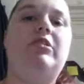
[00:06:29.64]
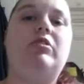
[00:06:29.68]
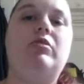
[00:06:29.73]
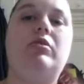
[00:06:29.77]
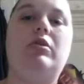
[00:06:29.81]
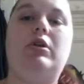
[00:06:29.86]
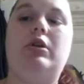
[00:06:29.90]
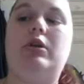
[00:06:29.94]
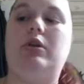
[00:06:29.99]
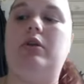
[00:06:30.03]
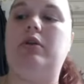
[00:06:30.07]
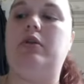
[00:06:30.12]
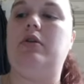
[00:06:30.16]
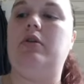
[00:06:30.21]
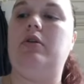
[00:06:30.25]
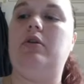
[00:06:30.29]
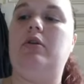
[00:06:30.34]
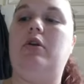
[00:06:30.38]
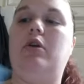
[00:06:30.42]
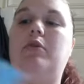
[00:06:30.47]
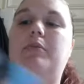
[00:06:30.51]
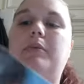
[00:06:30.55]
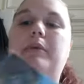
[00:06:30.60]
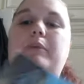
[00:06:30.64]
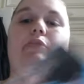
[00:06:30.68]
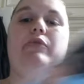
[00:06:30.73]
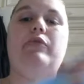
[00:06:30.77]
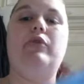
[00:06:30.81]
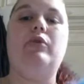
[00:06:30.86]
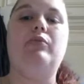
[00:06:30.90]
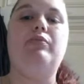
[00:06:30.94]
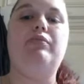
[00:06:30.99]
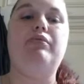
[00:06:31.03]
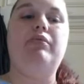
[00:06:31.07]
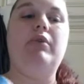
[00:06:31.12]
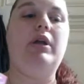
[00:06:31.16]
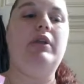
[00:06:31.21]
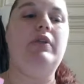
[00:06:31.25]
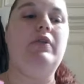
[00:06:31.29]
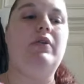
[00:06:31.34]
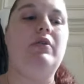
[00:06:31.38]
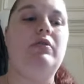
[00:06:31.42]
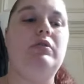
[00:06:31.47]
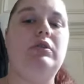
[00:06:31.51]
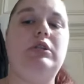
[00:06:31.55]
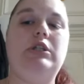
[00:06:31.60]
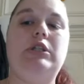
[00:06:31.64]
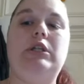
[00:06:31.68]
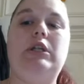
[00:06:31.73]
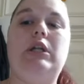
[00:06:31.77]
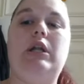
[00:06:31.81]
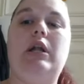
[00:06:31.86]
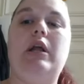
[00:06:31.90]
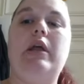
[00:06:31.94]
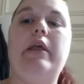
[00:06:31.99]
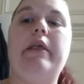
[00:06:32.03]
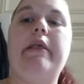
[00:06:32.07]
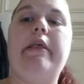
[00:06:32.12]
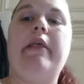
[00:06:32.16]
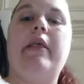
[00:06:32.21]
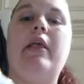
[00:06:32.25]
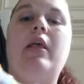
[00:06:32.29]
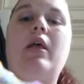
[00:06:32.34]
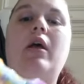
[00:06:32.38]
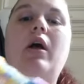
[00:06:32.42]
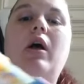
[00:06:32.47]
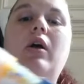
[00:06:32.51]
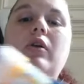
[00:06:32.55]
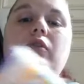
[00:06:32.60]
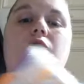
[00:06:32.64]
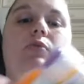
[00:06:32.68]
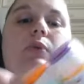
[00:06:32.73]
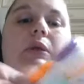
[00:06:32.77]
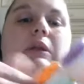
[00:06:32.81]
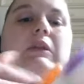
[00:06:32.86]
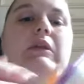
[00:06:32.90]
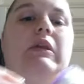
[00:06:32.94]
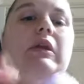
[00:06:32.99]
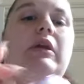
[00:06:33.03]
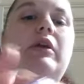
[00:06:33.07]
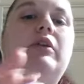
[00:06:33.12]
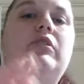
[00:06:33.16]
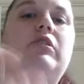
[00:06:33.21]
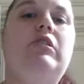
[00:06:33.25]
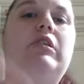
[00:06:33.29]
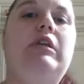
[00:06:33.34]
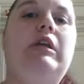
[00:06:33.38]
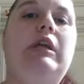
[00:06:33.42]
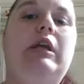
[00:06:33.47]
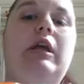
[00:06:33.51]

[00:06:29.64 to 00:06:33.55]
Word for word: trucs en même temps pour être tranquille. Ensuite, j'ai